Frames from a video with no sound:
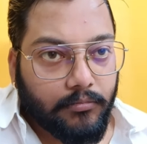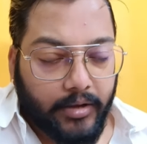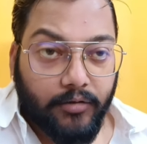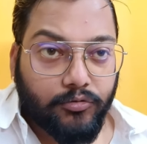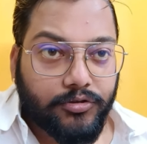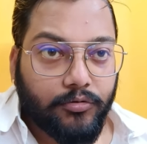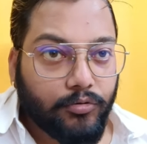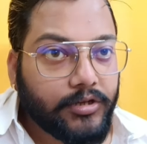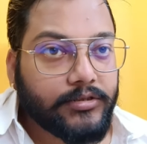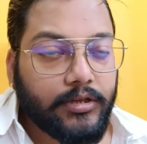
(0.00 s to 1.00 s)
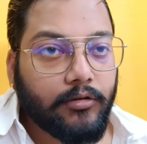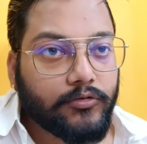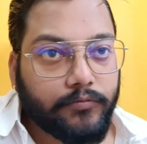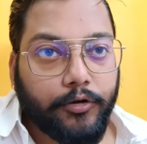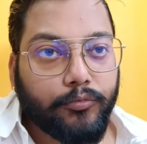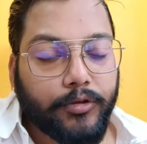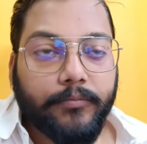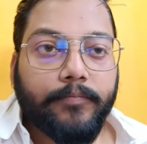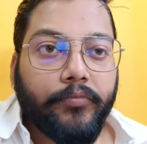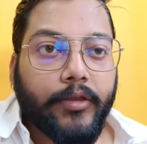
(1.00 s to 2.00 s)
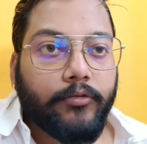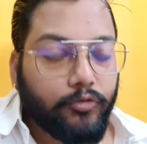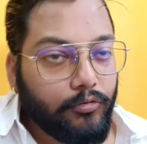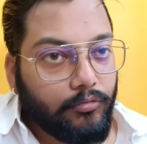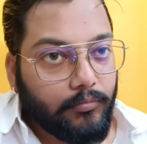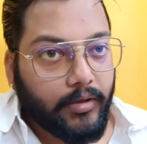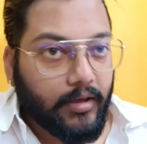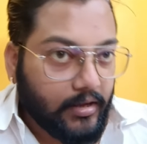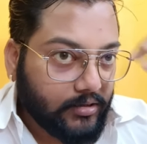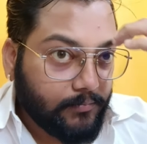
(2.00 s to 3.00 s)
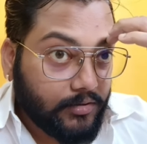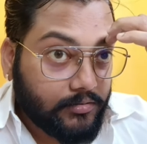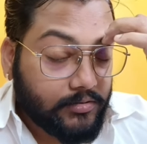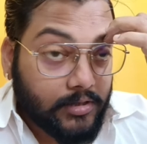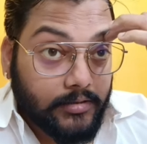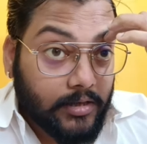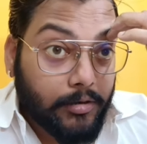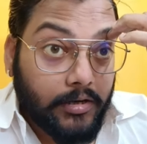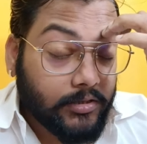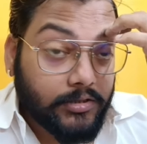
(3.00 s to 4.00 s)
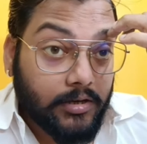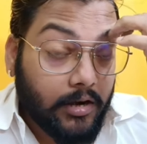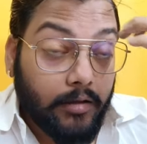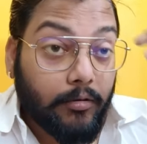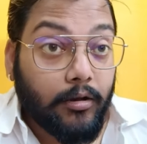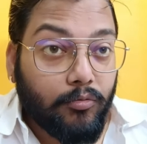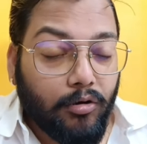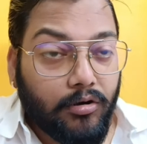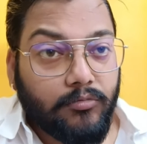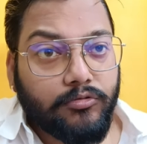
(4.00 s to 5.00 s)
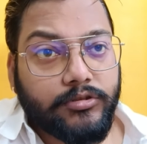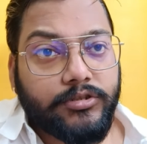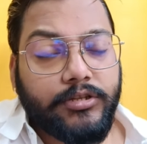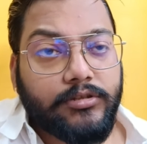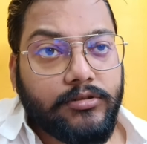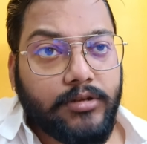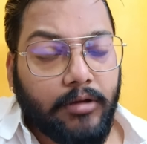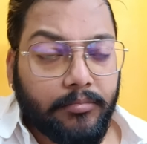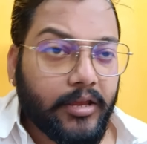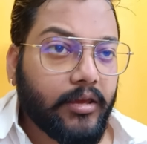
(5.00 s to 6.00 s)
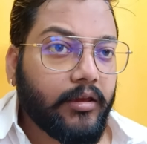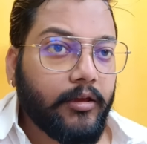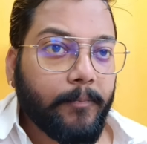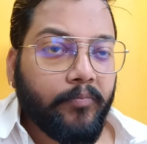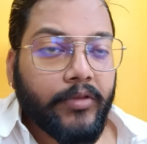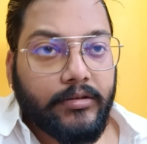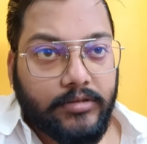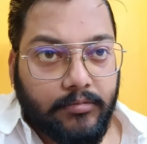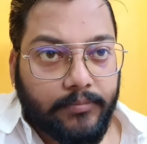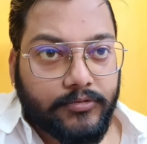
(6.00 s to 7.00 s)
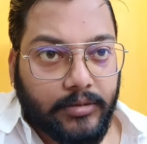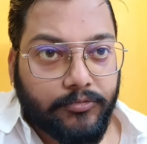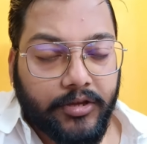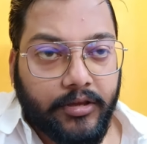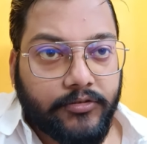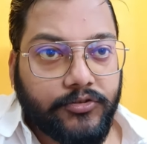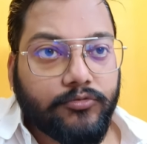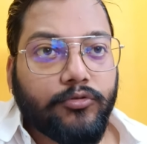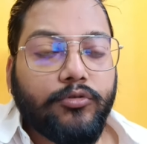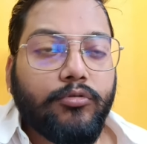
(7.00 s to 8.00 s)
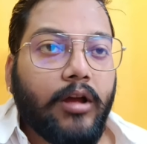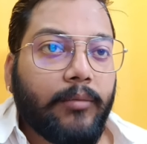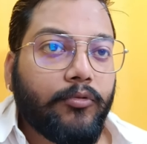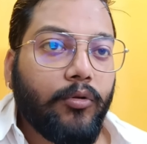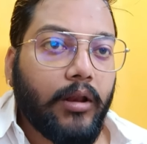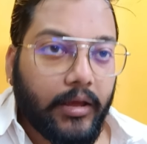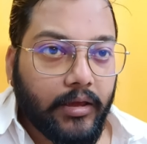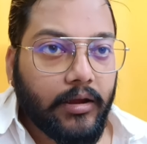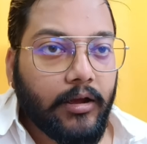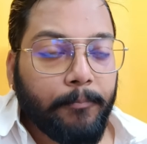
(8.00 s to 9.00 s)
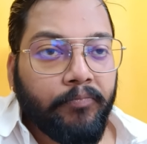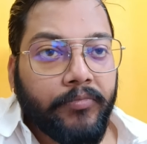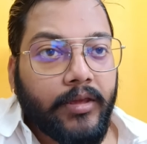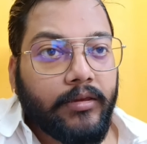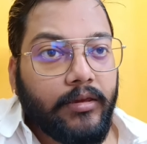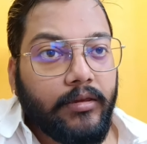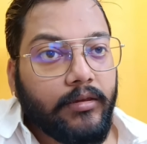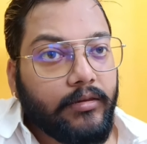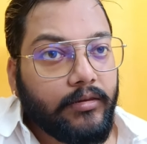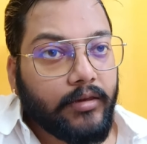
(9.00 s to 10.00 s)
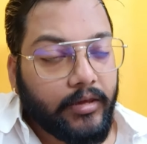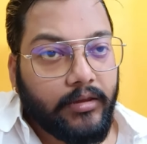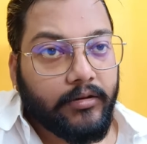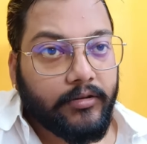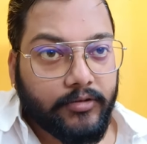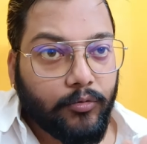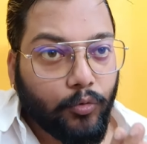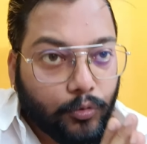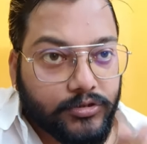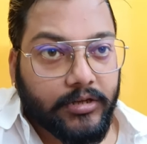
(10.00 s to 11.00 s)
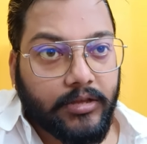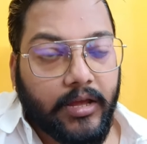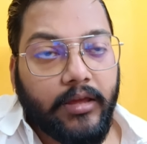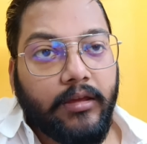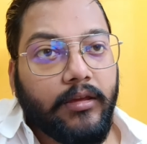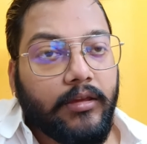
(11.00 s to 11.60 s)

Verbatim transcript: मैंने कुछ नोटिस किया उस वीडियो में जो मैं आज आपके सामने डिस्कशन करने वाला हूँ और उस चीज़ जब आप देखेंगे जब आप समझेंगे इस चीज़ों को तो आपको लगेगा कि यही रीज़न हो सकता है